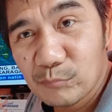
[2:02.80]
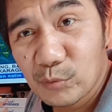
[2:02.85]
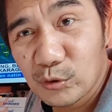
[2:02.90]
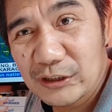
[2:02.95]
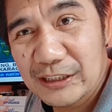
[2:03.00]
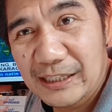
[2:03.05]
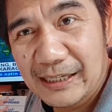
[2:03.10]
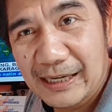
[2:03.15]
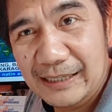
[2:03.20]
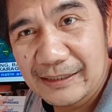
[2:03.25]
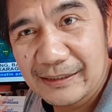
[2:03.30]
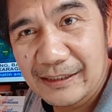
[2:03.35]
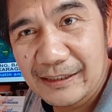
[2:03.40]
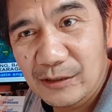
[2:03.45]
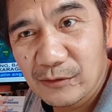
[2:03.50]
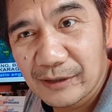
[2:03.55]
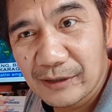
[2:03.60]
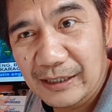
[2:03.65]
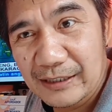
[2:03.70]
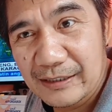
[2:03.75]
Buksan
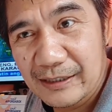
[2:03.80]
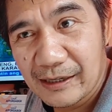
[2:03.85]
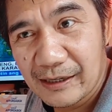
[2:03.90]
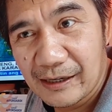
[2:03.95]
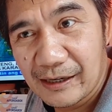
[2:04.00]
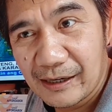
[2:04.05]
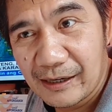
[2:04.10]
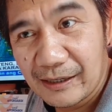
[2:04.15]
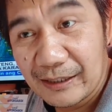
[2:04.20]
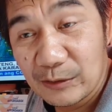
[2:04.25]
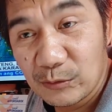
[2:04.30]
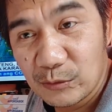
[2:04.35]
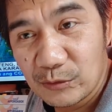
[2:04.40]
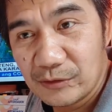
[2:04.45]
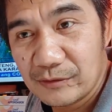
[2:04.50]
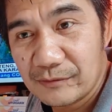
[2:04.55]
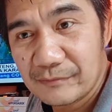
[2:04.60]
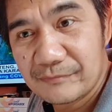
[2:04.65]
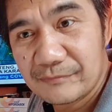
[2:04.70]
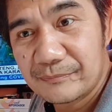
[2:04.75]
natin yung kanyang uh,
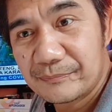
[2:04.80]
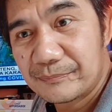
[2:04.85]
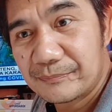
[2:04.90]
likod.